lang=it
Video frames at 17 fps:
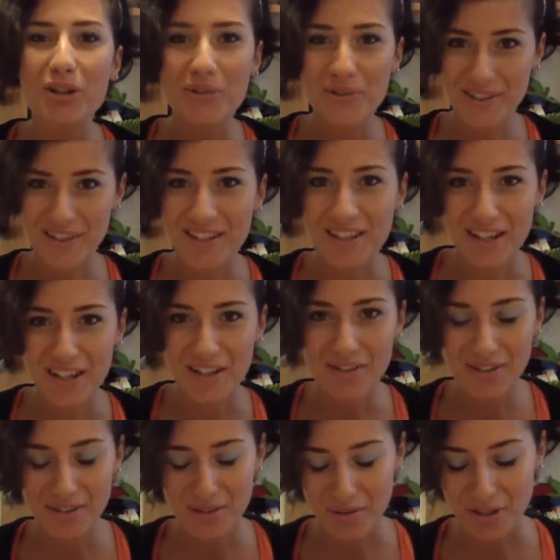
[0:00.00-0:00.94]

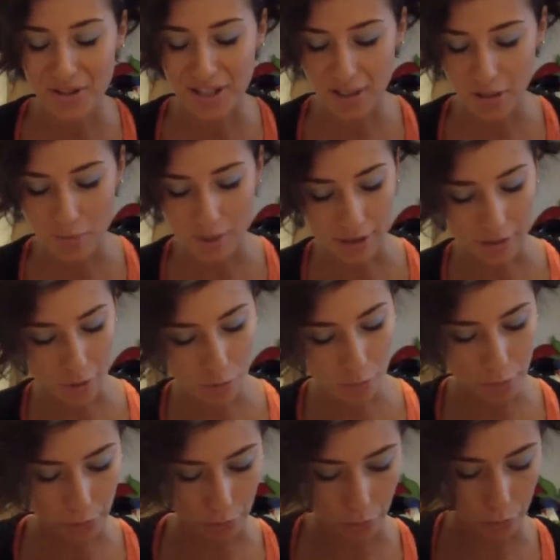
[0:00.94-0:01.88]
considerazioni riguardo al
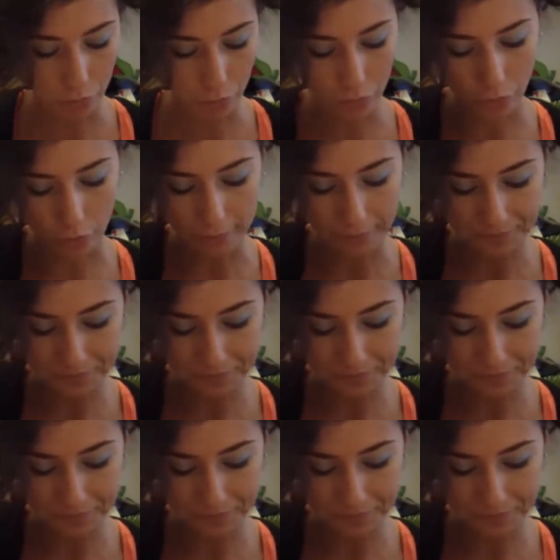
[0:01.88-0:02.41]
prodotto